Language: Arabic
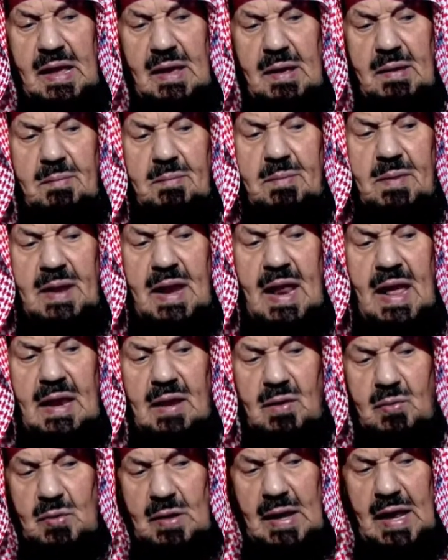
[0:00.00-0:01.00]
من على
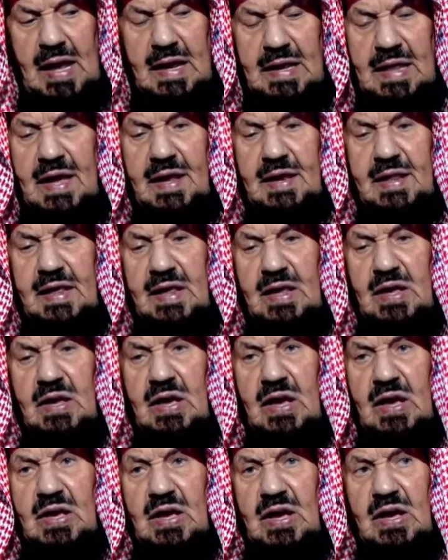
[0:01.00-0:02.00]
كل حال يعني
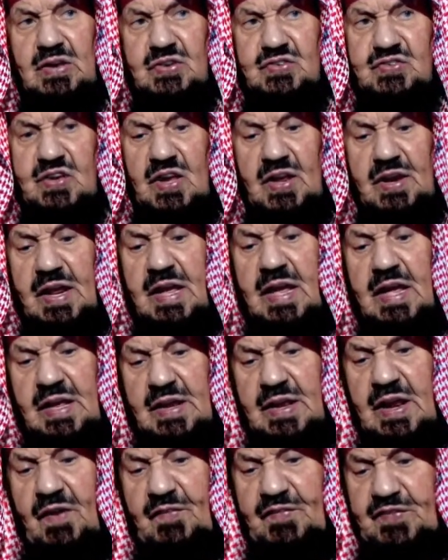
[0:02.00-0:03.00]
الشر
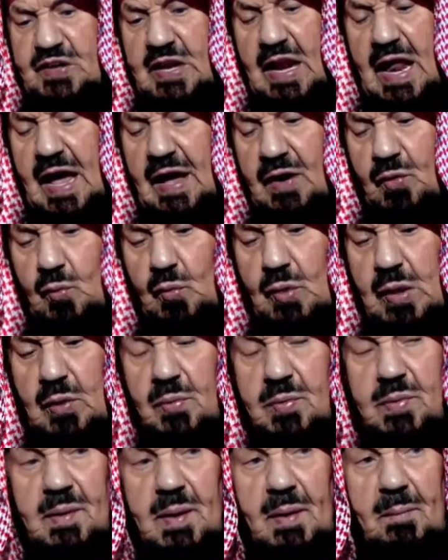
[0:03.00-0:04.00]
نفس الآن قل أعوذ
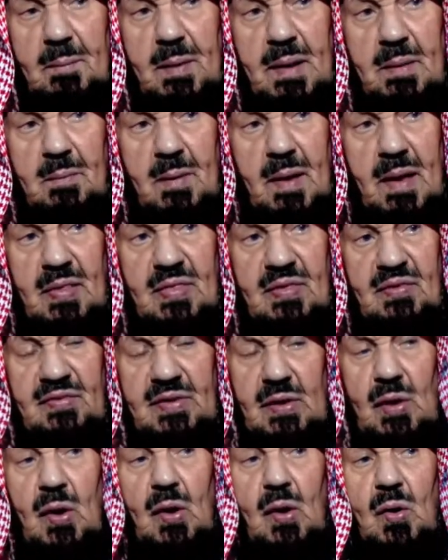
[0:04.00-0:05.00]
برب الماذا فيه
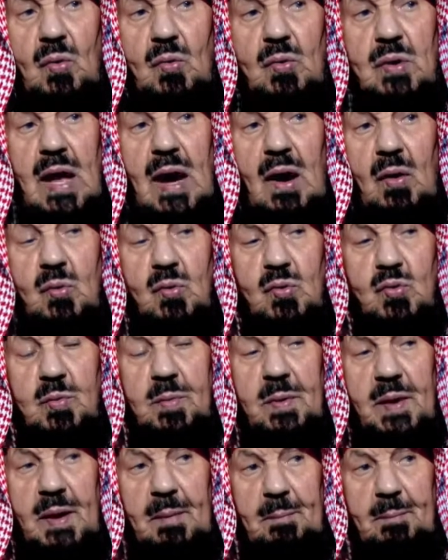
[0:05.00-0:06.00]
قل أعوذ
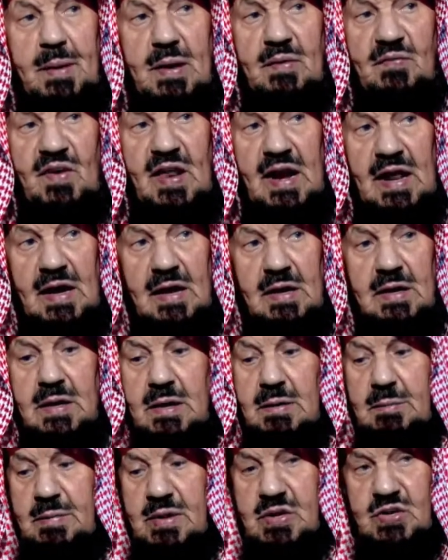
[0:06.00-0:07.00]
برب الفلق
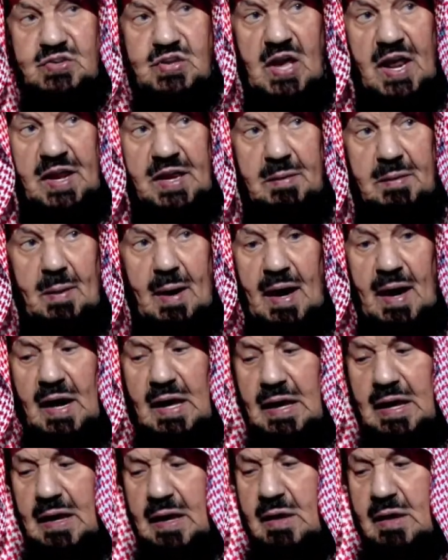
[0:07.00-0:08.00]
من شر ما
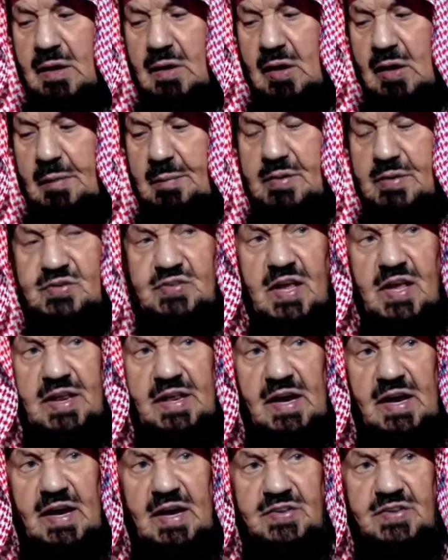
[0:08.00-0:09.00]
خلق ومن شر
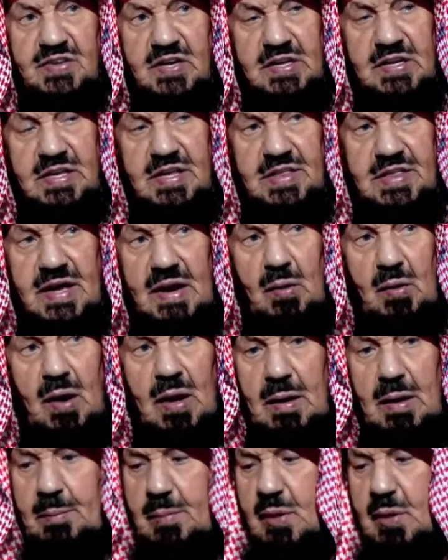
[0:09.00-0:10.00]
غاسق إذا
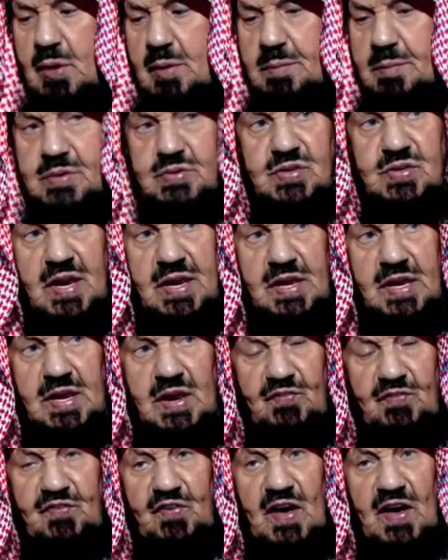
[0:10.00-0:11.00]
وقب من شر
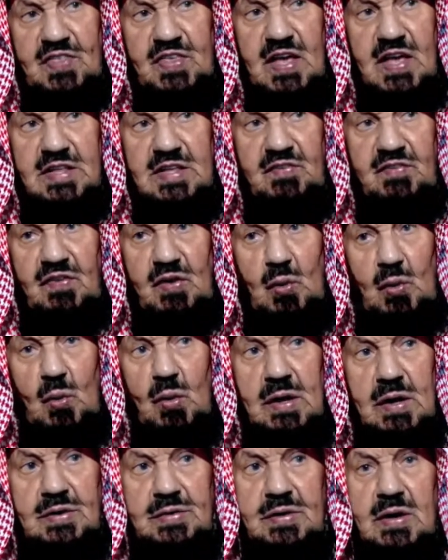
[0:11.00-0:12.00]
النفاثات في
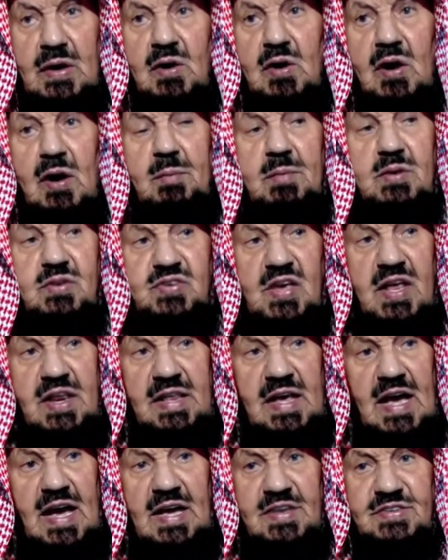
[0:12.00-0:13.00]
العقد ومن شر
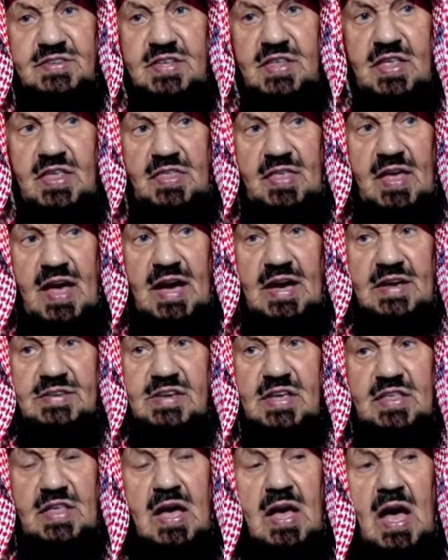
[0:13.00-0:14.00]
حاسد إذا
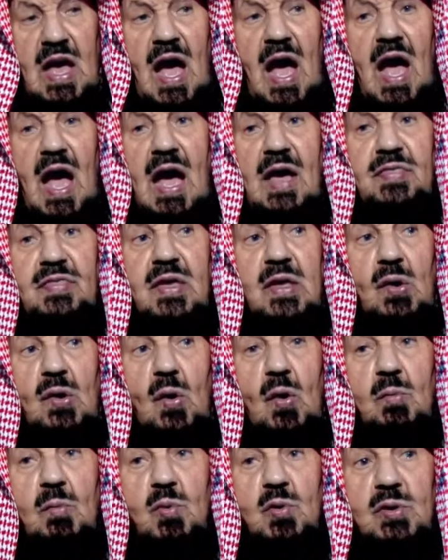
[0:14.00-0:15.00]
حسد هذه
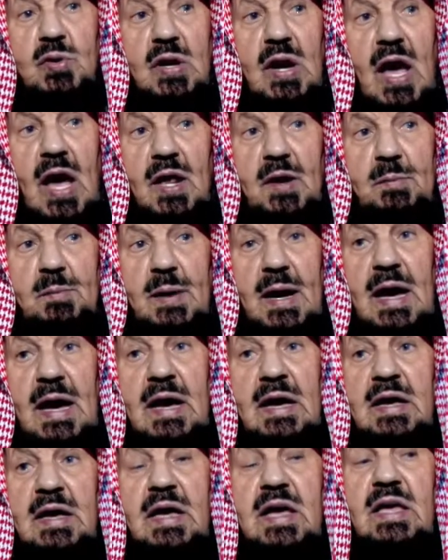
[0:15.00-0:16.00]
الأمور الأربعة
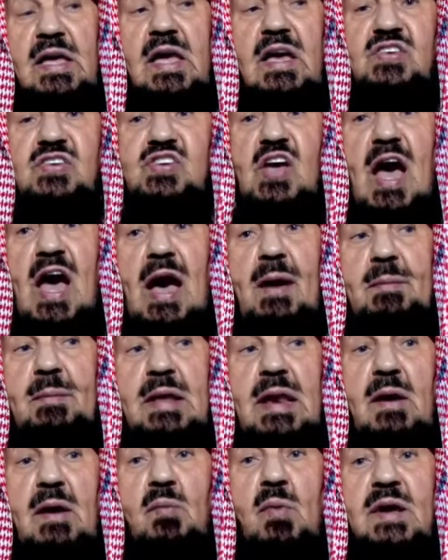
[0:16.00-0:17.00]
هي
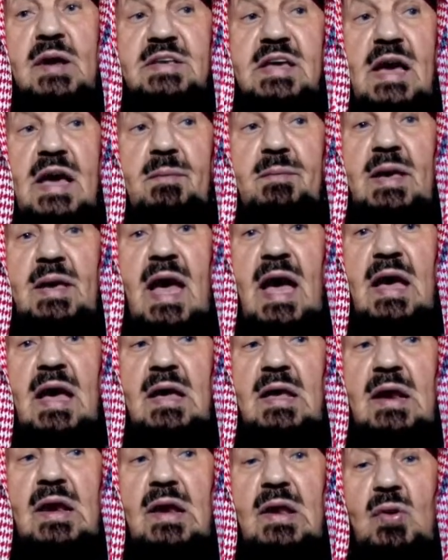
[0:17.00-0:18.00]
شاملة وجامعة
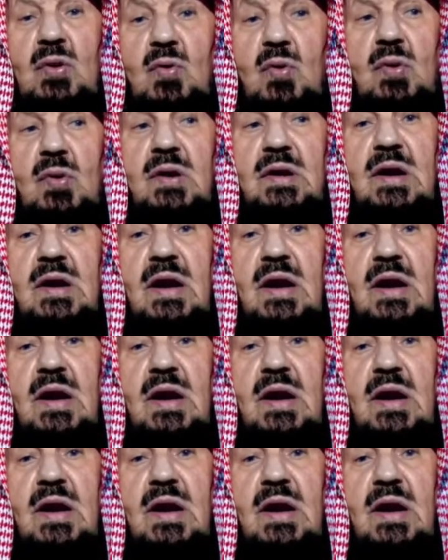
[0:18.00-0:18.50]
لكل